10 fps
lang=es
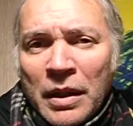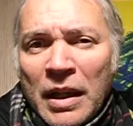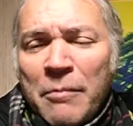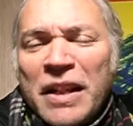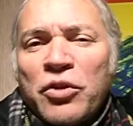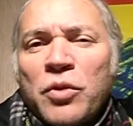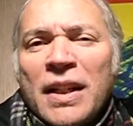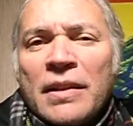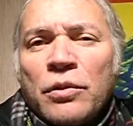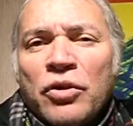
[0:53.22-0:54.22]
En
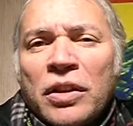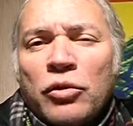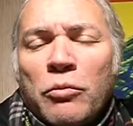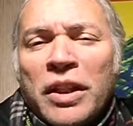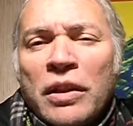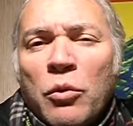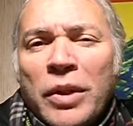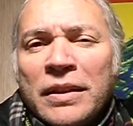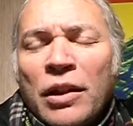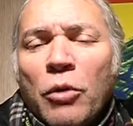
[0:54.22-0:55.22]
Venezuela no se toman en
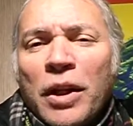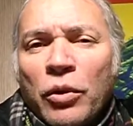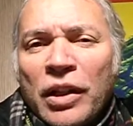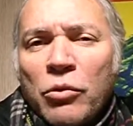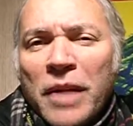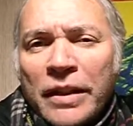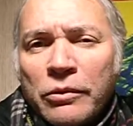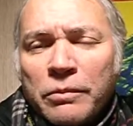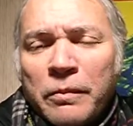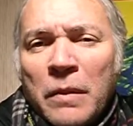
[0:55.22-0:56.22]
cuenta los valores
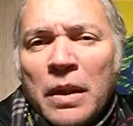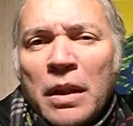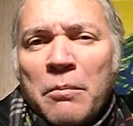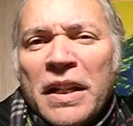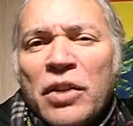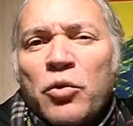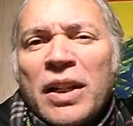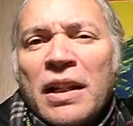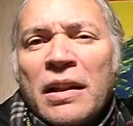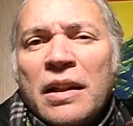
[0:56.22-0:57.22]
humanos.
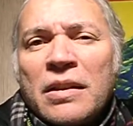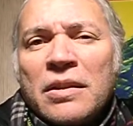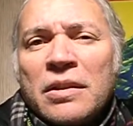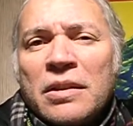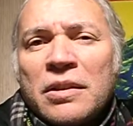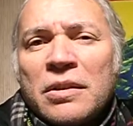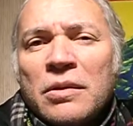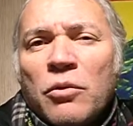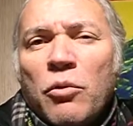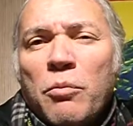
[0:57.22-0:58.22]
Venezuela es
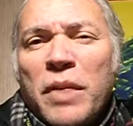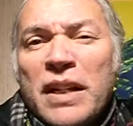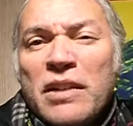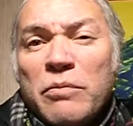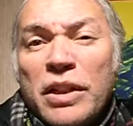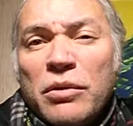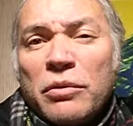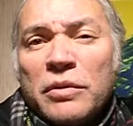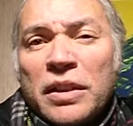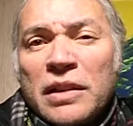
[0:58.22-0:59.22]
un país, bueno,
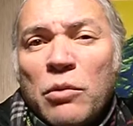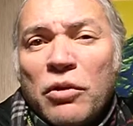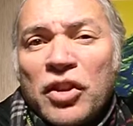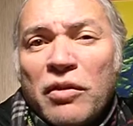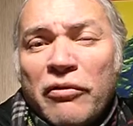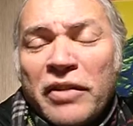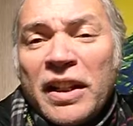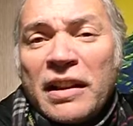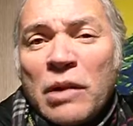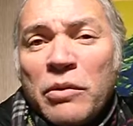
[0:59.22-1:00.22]
donde está Hugo Chávez
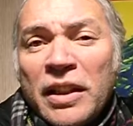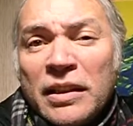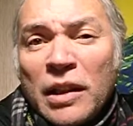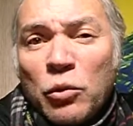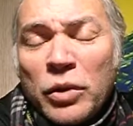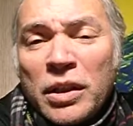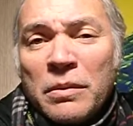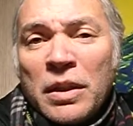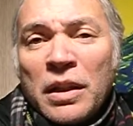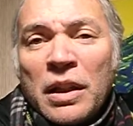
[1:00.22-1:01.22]
Frías, que es una dictadura,
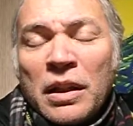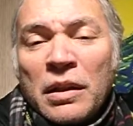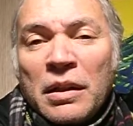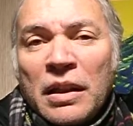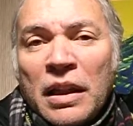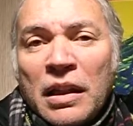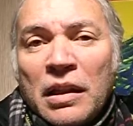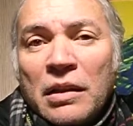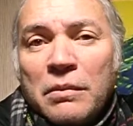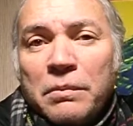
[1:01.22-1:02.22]

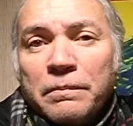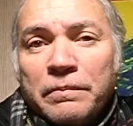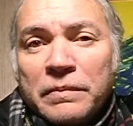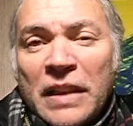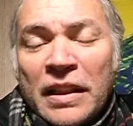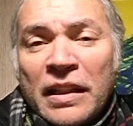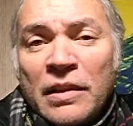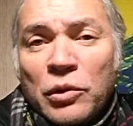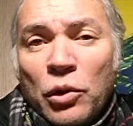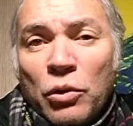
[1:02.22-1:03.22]
que desde que
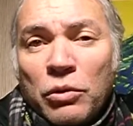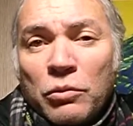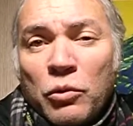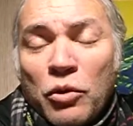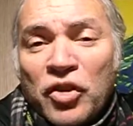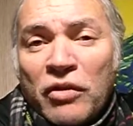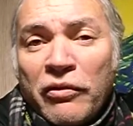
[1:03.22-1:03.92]
entró Hugo Chávez